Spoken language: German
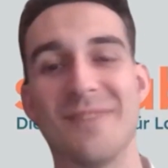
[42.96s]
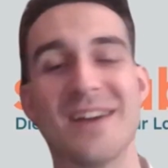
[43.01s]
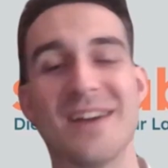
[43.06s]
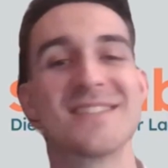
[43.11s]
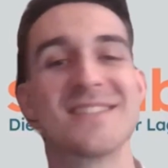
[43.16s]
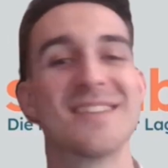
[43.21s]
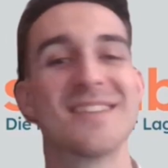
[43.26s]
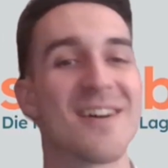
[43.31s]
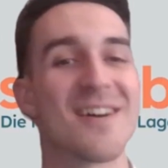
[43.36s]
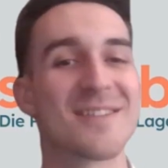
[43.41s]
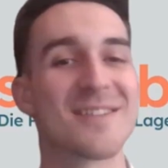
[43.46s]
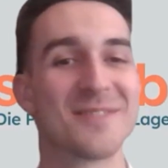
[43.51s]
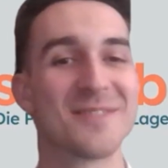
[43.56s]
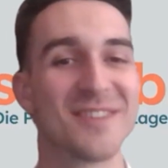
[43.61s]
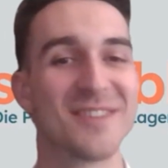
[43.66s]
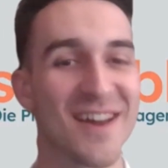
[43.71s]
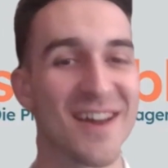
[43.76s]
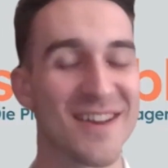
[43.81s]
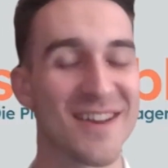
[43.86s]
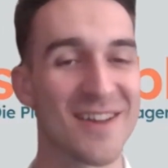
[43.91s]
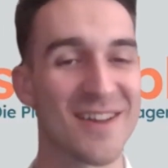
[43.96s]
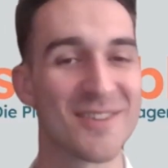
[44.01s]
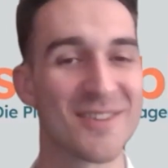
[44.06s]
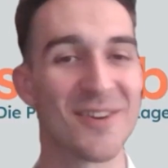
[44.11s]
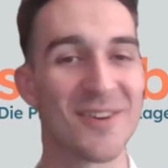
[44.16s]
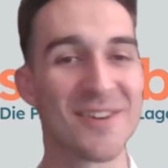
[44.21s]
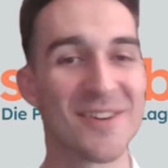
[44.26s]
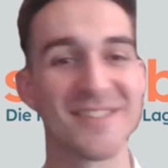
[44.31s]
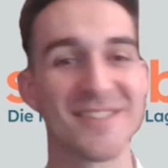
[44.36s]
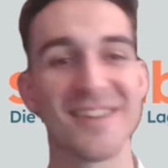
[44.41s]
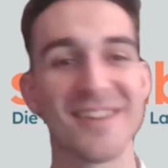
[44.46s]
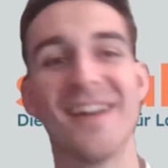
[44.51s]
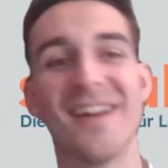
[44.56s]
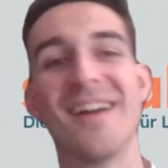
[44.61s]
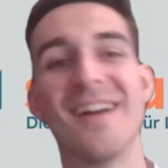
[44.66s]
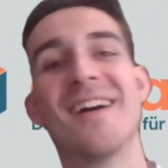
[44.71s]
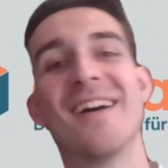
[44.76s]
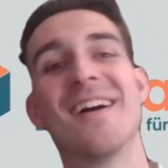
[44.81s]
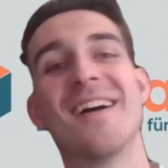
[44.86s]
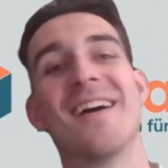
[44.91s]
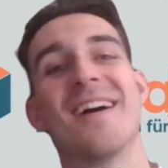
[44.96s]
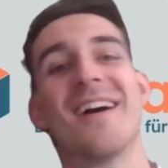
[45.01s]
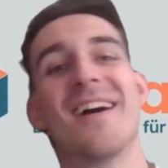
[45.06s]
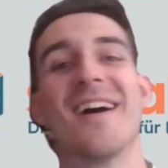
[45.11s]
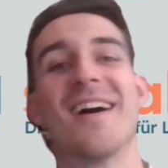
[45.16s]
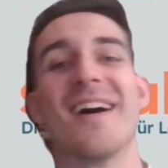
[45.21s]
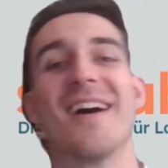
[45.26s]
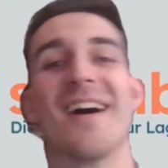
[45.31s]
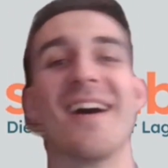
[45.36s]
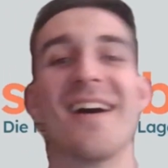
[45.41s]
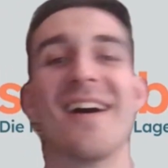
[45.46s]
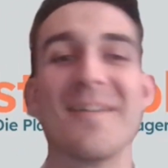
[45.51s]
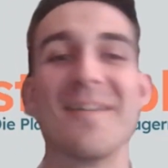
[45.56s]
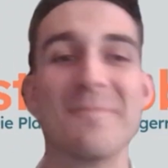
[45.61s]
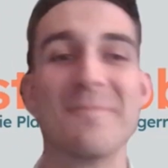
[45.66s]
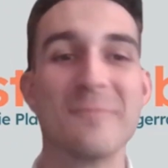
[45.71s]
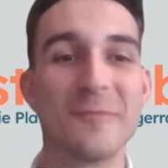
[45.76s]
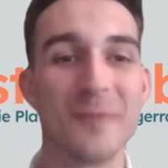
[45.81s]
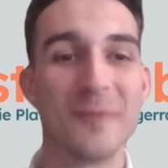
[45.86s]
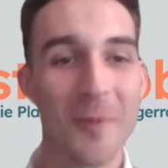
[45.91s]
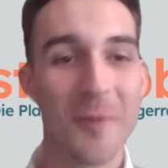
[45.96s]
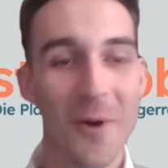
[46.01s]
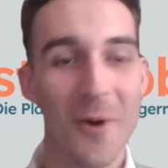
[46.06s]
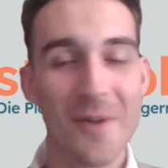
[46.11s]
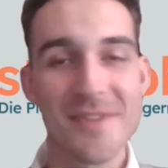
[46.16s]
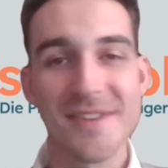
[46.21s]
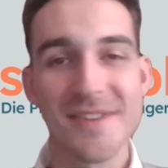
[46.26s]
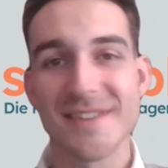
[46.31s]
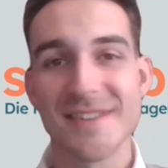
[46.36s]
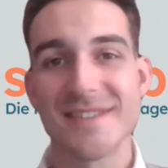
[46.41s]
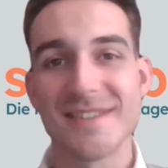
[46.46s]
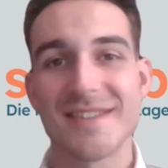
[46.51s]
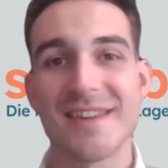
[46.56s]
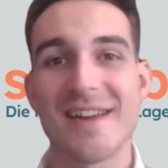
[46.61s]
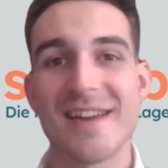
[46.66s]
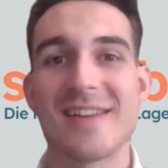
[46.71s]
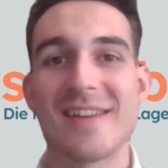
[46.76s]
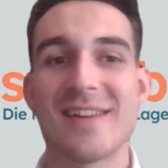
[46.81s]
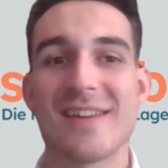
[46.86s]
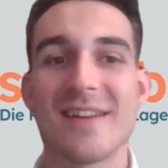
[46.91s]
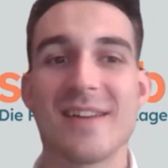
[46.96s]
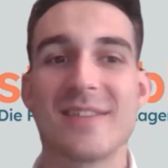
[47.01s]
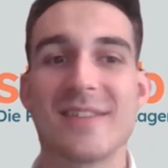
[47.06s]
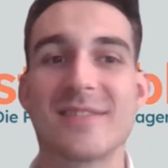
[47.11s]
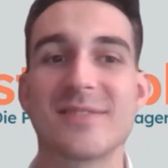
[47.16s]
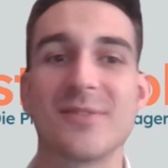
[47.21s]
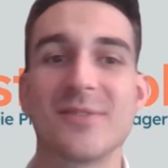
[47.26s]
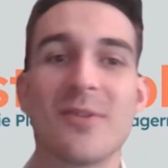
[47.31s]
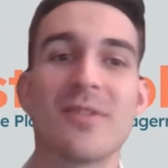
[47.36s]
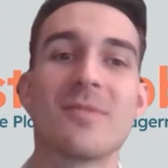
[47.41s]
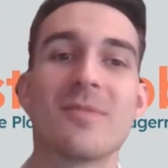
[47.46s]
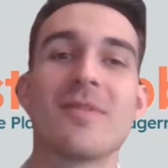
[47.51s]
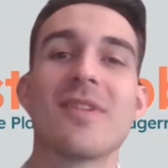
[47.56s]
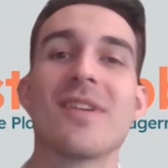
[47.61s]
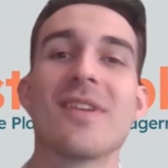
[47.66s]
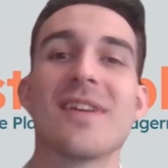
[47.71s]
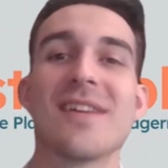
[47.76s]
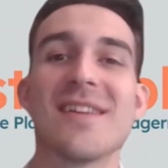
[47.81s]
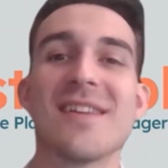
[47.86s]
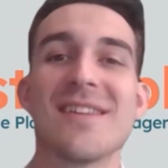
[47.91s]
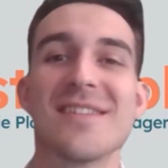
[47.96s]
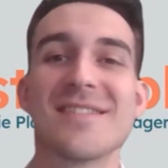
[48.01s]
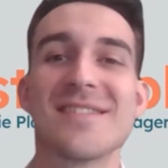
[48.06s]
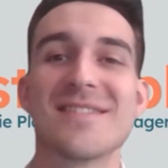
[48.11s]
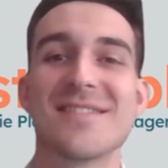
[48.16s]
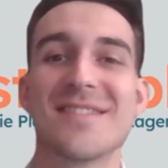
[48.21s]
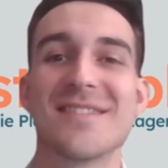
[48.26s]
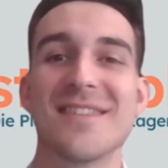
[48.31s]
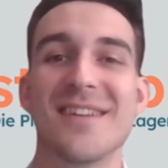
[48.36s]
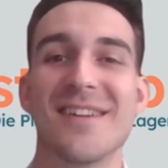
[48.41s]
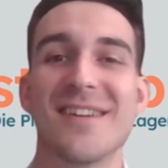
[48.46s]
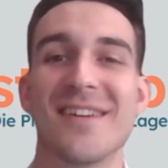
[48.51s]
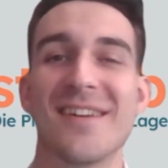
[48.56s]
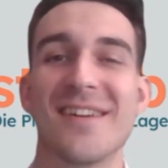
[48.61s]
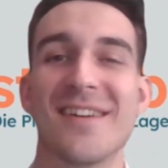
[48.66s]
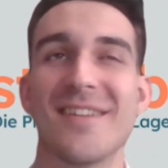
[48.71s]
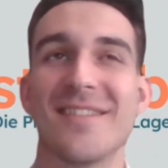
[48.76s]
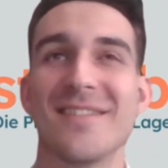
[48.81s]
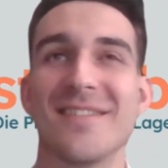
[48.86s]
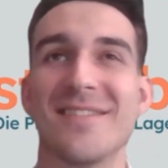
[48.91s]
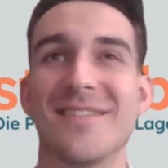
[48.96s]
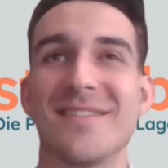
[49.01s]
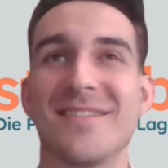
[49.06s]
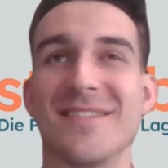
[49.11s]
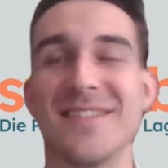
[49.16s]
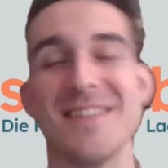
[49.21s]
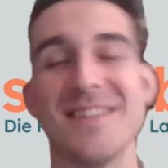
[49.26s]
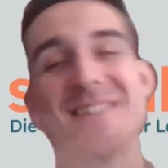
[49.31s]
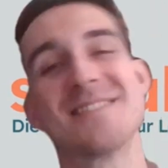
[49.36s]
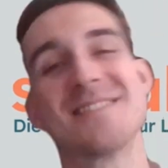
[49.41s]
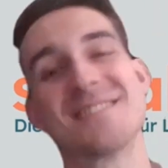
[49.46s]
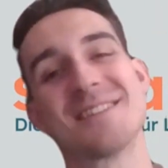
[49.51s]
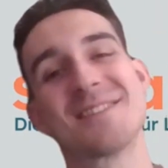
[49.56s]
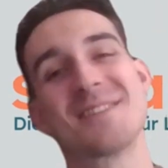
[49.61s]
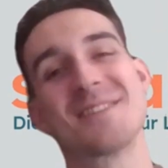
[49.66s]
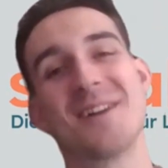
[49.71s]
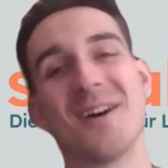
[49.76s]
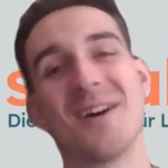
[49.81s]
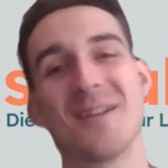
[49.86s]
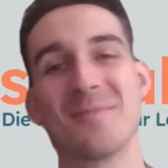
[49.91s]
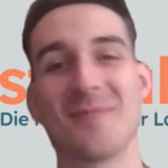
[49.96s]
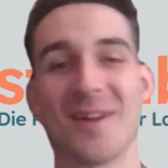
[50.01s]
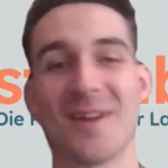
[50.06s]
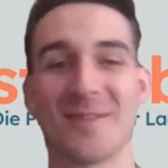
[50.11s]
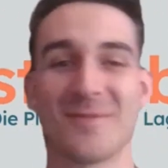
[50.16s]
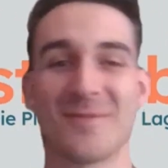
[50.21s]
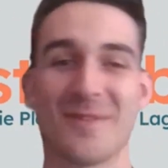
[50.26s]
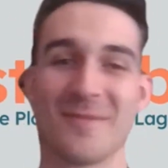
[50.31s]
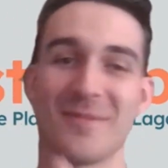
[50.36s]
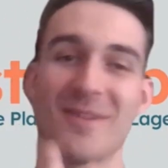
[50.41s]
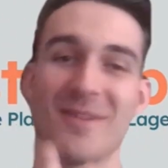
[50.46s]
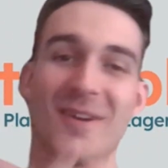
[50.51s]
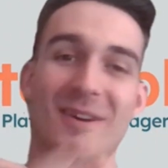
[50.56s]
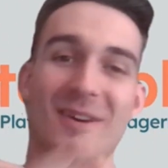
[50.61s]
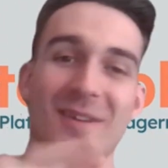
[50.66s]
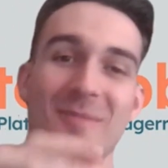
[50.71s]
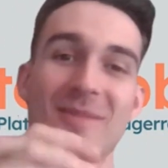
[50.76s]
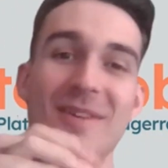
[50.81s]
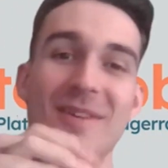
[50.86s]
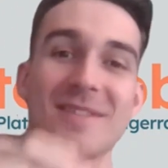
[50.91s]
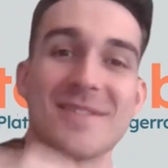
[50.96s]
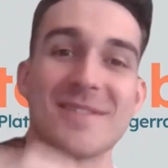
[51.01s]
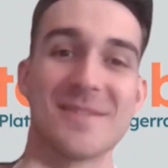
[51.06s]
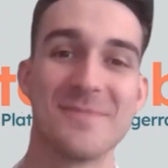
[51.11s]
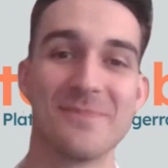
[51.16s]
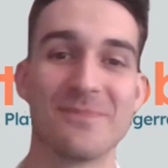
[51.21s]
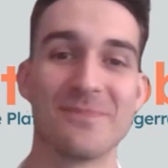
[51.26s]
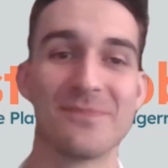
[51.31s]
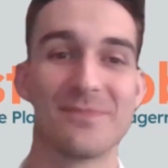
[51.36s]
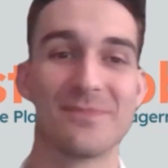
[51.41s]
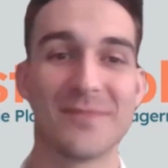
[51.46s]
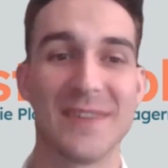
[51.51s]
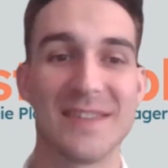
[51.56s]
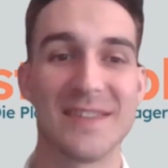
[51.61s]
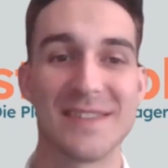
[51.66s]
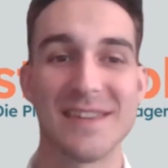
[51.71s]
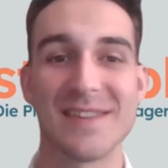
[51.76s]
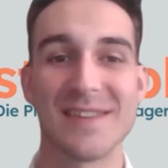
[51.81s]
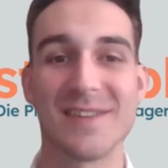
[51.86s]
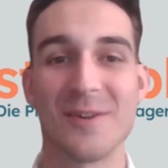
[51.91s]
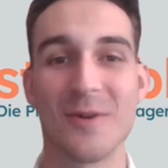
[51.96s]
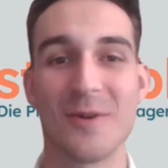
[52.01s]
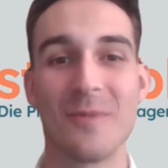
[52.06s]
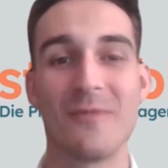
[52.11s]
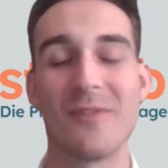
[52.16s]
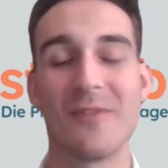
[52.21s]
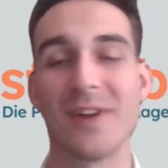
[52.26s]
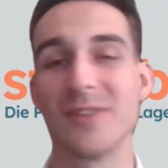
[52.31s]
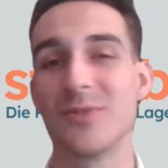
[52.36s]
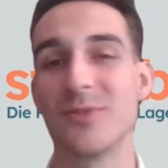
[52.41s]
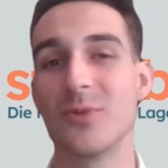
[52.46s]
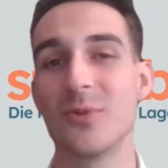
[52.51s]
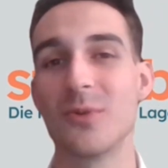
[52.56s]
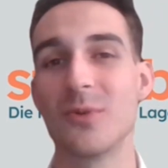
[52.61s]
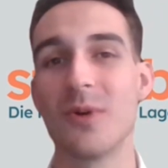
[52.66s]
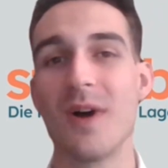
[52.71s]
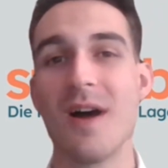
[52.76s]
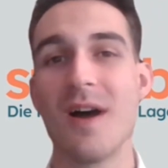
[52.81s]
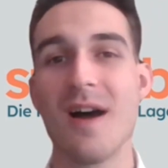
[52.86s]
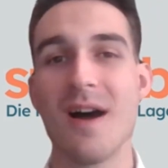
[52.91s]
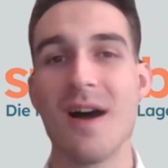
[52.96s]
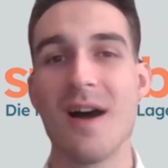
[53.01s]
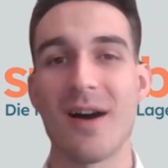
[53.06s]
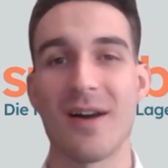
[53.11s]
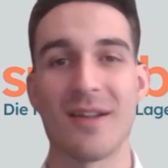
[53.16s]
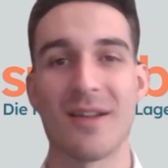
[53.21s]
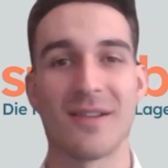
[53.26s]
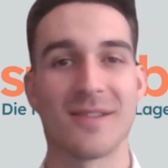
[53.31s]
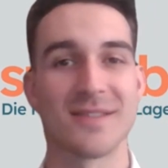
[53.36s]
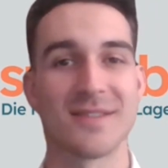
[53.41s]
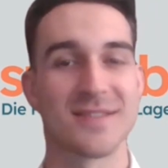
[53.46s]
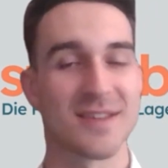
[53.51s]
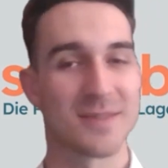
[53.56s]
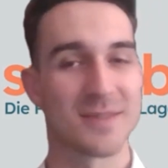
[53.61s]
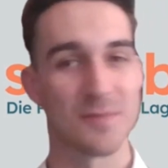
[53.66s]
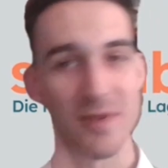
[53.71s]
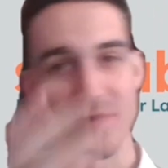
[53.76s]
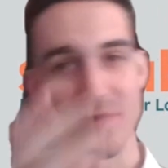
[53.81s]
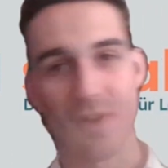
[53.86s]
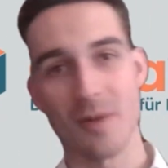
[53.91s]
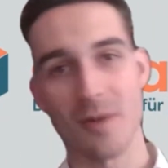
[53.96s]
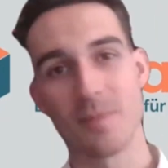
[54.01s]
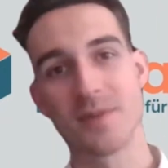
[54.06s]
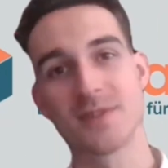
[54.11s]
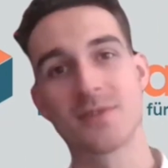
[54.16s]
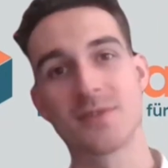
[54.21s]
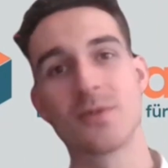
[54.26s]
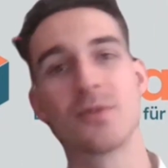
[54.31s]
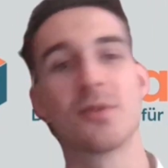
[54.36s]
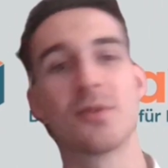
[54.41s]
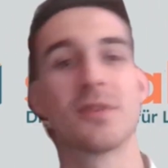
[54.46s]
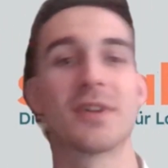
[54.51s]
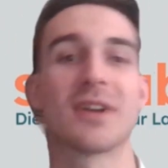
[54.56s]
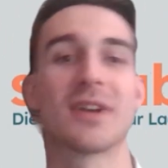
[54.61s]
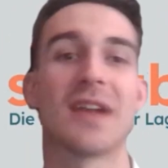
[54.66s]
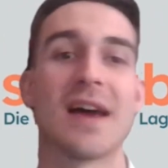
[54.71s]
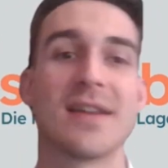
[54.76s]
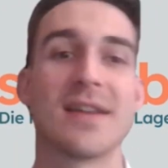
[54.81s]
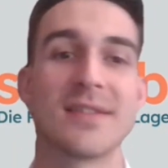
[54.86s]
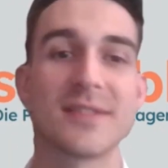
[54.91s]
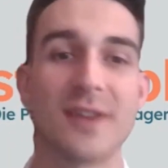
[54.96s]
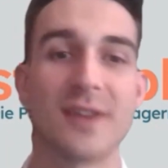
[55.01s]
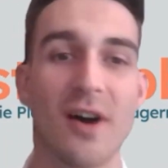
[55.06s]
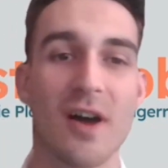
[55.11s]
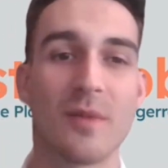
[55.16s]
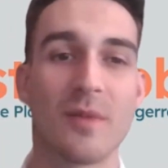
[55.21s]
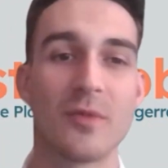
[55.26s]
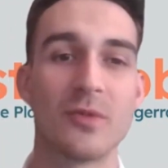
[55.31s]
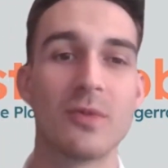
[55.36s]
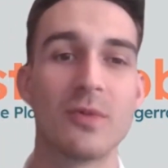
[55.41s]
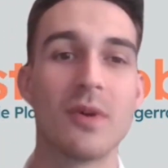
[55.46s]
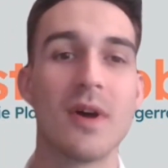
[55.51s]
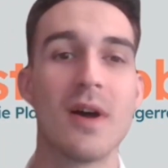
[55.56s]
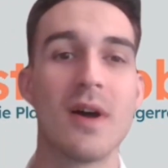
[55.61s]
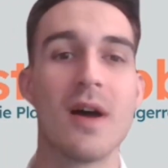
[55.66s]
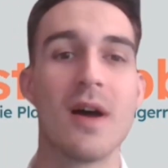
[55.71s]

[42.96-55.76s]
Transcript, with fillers: Merci Lars für die Einladung heute. Ähm, vom Kontext her, Storable ist die zentrale Plattform für Lagerplatz. Es geht darum, wenn du als, als Privatperson oder kleines KMU